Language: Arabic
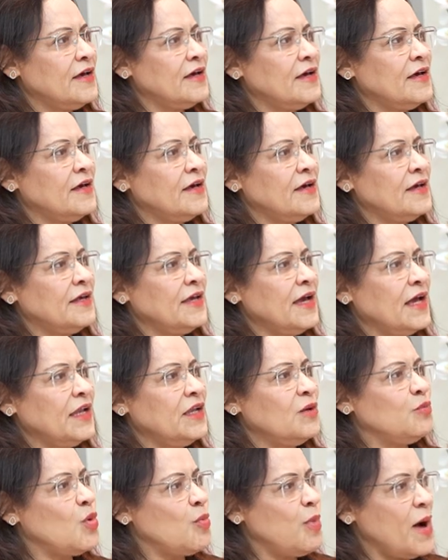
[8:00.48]
آه،
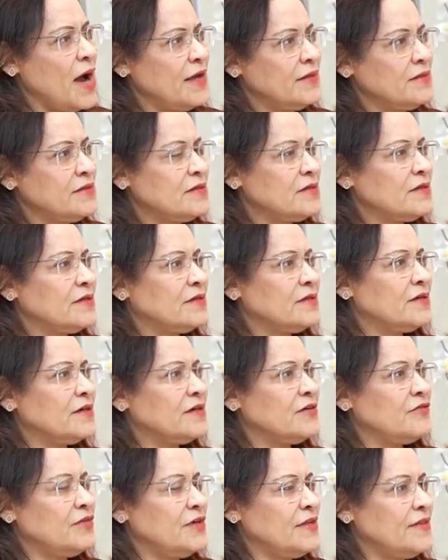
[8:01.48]
يعني مبعد
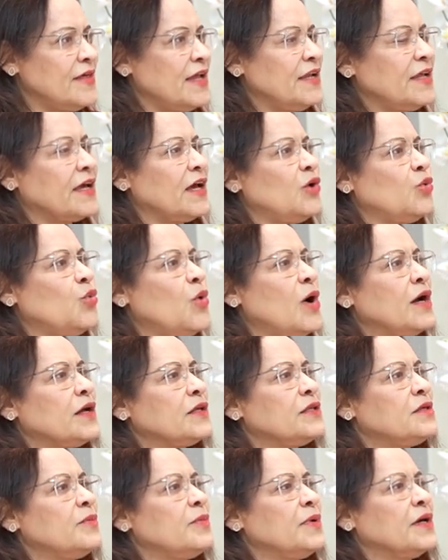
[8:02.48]
في ذلك
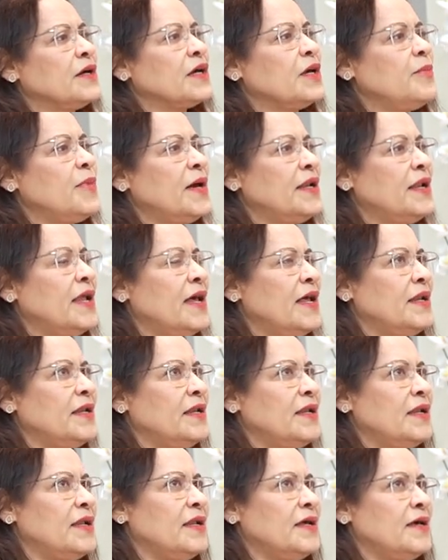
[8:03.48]
الوقت من قبل
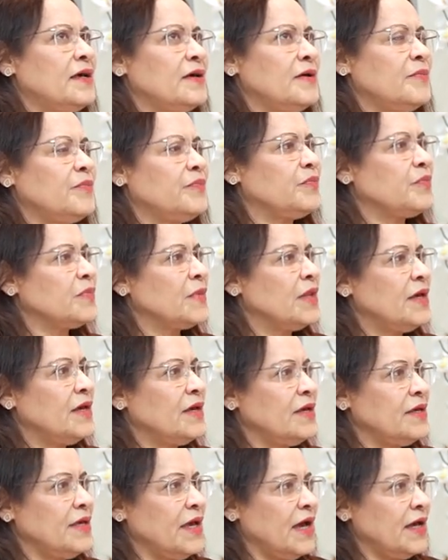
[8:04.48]

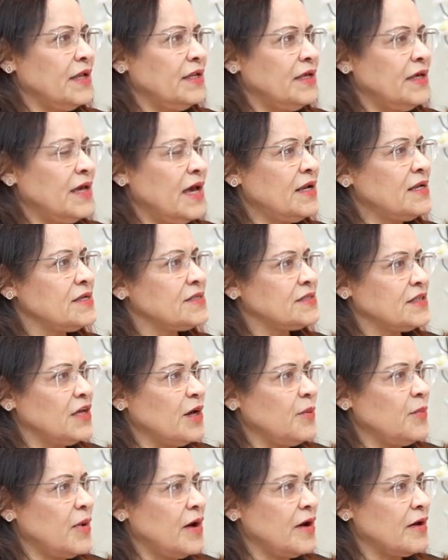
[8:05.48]
يعني
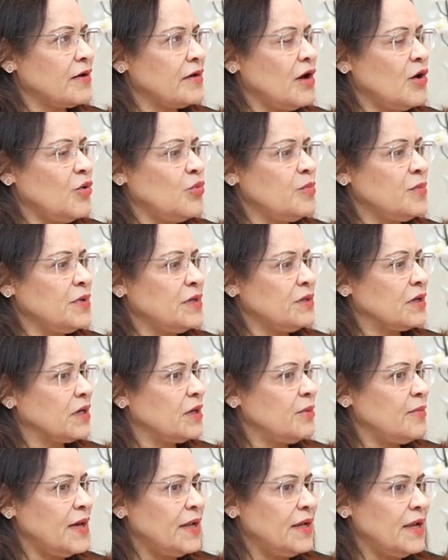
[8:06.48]
الاستعمار او من
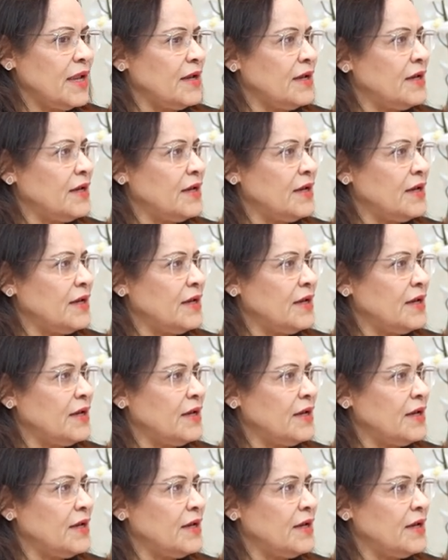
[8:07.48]
قبل